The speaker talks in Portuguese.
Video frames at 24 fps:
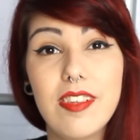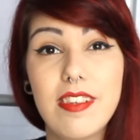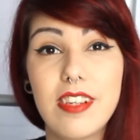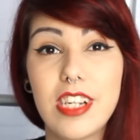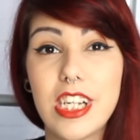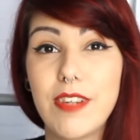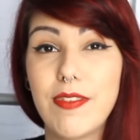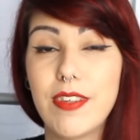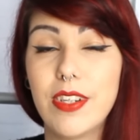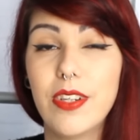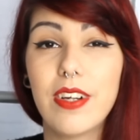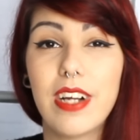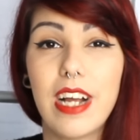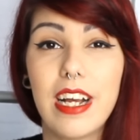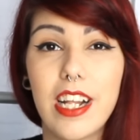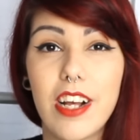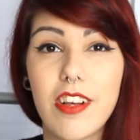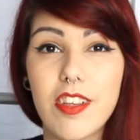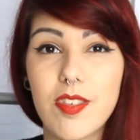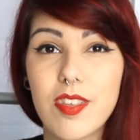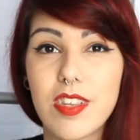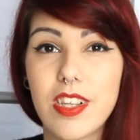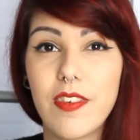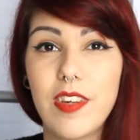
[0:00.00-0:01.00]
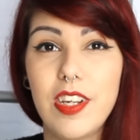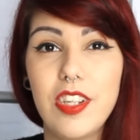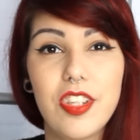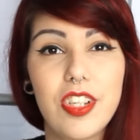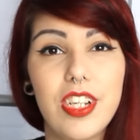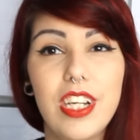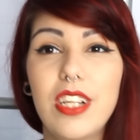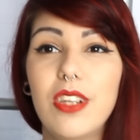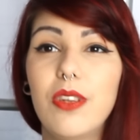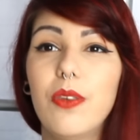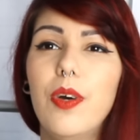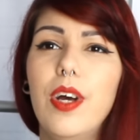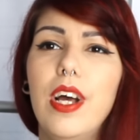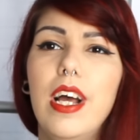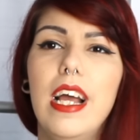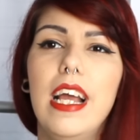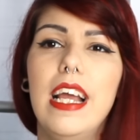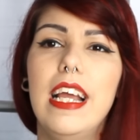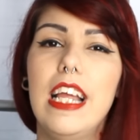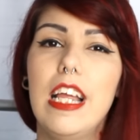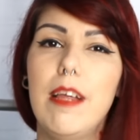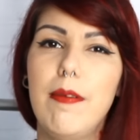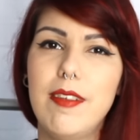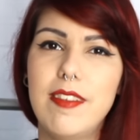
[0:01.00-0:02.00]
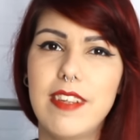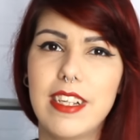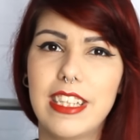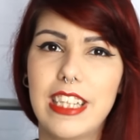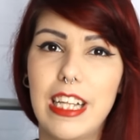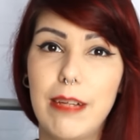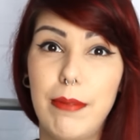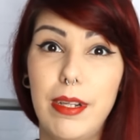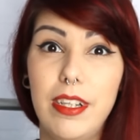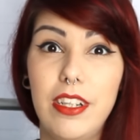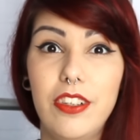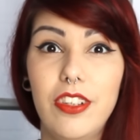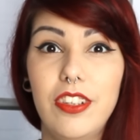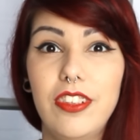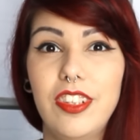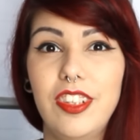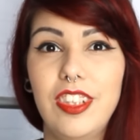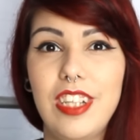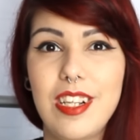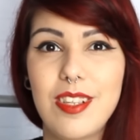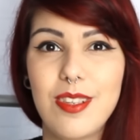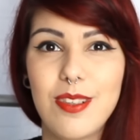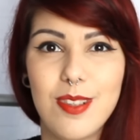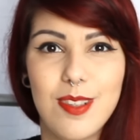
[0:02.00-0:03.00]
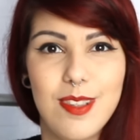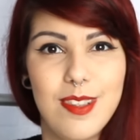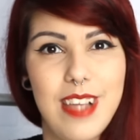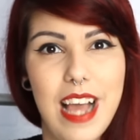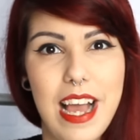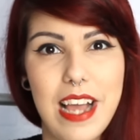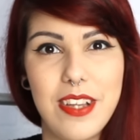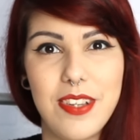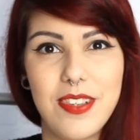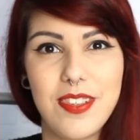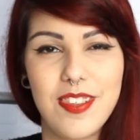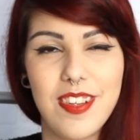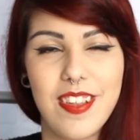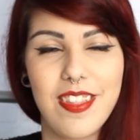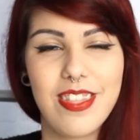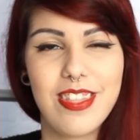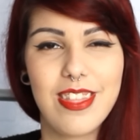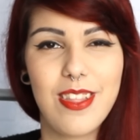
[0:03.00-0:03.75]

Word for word: Se inscrever no canal se não é inscrito e me seguir também nas outras redes sociais.